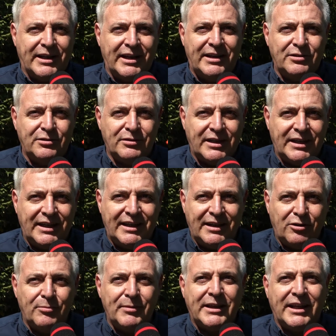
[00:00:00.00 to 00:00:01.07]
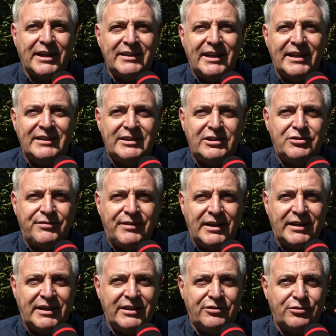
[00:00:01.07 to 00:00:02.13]
credo che come credenti ci
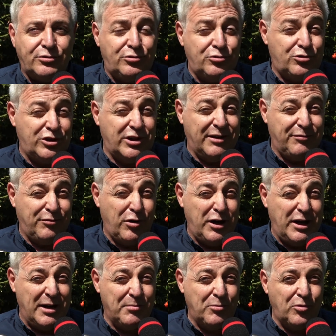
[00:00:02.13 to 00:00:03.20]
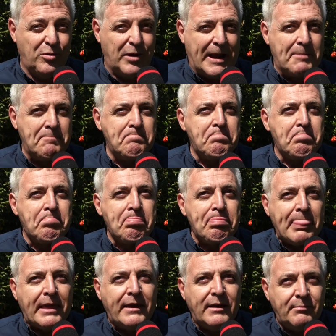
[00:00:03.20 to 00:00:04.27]
viene chiesto di uscire fuori le mura
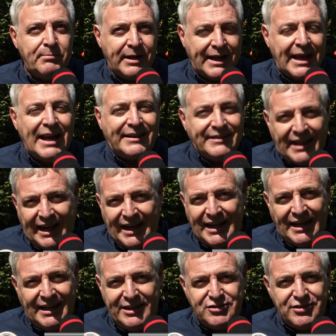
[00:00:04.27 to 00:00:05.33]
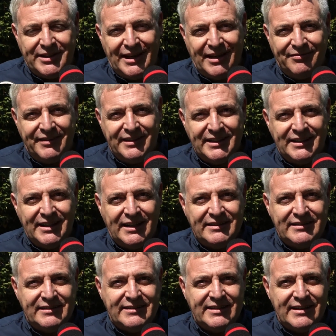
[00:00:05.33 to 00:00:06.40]
perché l'andare è la legge della fede e
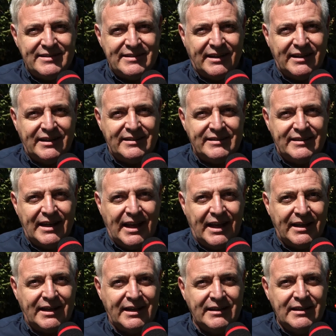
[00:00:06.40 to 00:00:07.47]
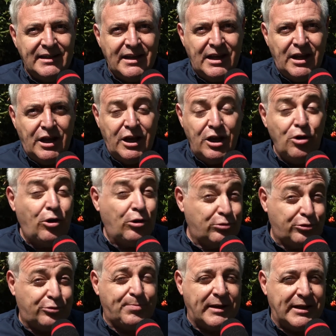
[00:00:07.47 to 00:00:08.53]
dell'esistenza cristiana, il
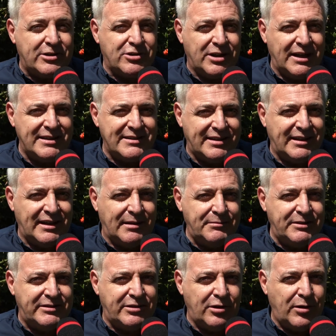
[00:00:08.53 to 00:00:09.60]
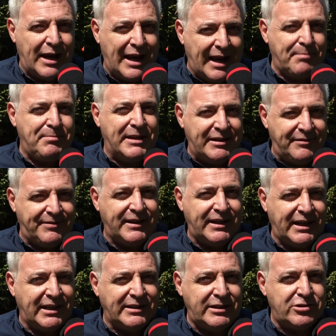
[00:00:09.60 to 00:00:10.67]
locus per eccellenza della missione è la
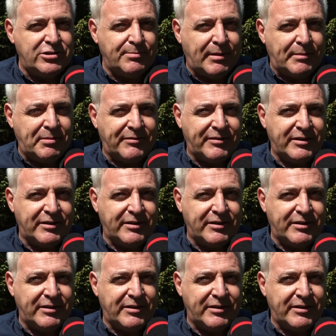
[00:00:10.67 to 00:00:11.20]
periferia, dice Papa